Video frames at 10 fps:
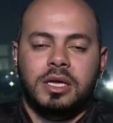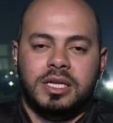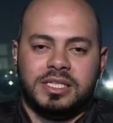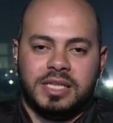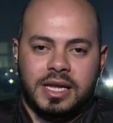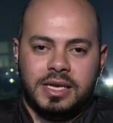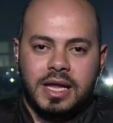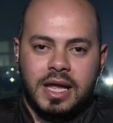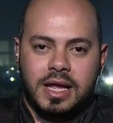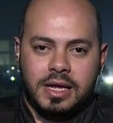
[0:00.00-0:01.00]

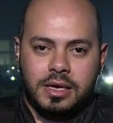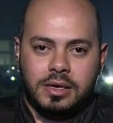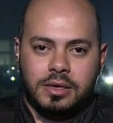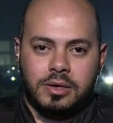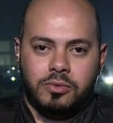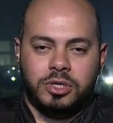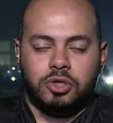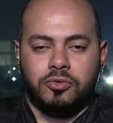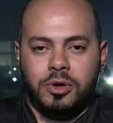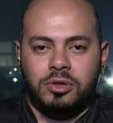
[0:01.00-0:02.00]
يستغلها ال... وده
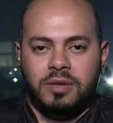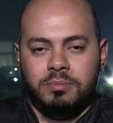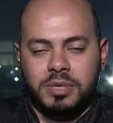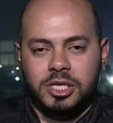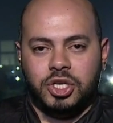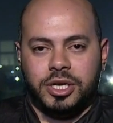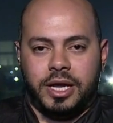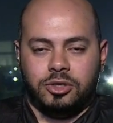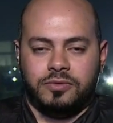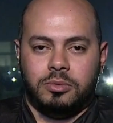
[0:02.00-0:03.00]
شفناه قدام بلجيكا
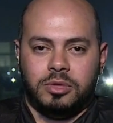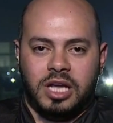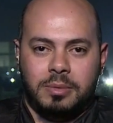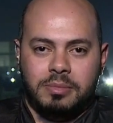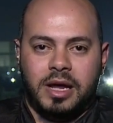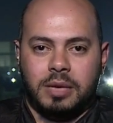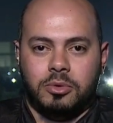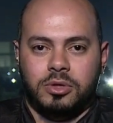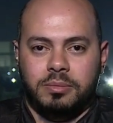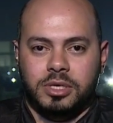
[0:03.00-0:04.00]
يعني شفنا منتخب المغرب
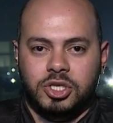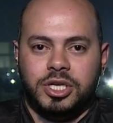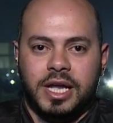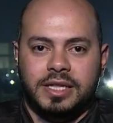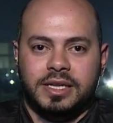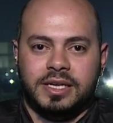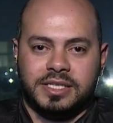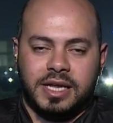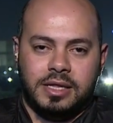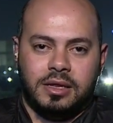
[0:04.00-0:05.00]
قدام بلجيكا قدر
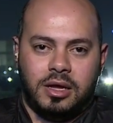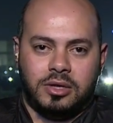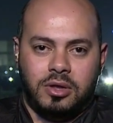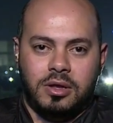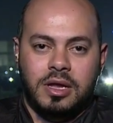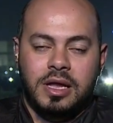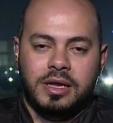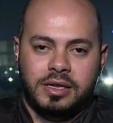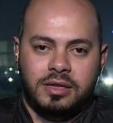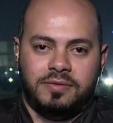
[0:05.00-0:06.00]
يستغل الاخطاء
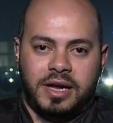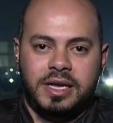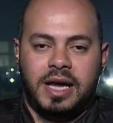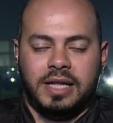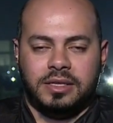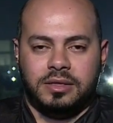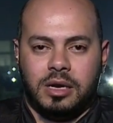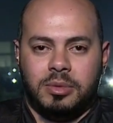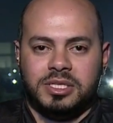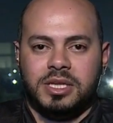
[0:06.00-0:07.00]
الدفاعيه حتى
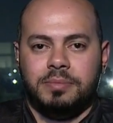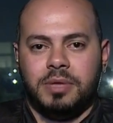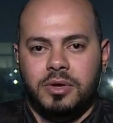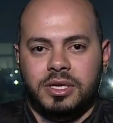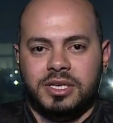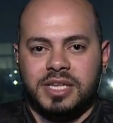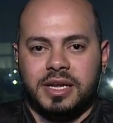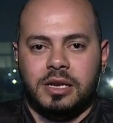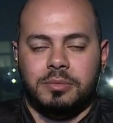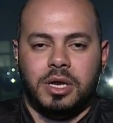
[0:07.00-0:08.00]
الضربات الثابته وقدر
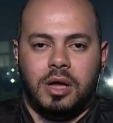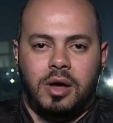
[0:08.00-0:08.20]
يسجل منها